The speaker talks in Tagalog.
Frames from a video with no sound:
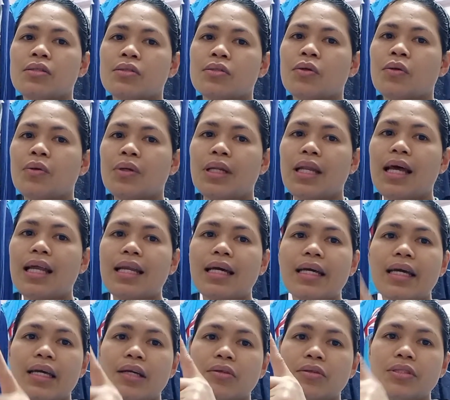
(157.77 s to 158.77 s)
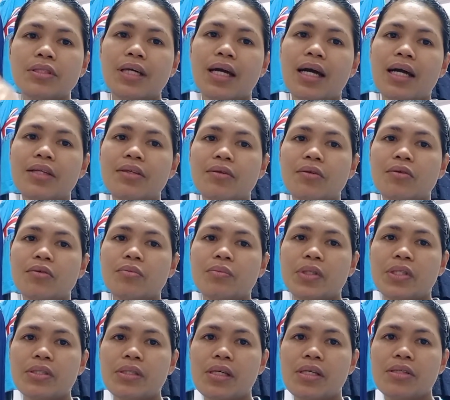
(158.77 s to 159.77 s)
So, ilalagay ko dyan yung
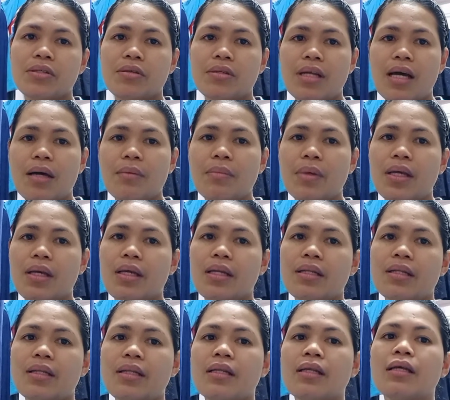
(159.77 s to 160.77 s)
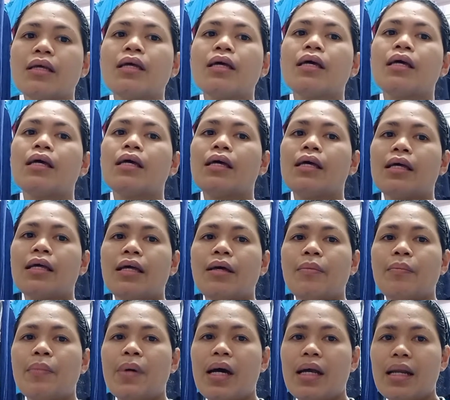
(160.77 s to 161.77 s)
conversation namin
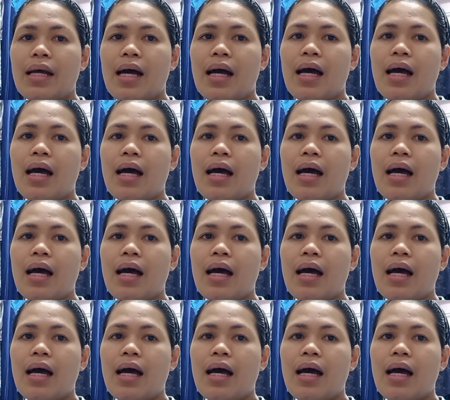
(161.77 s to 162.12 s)
para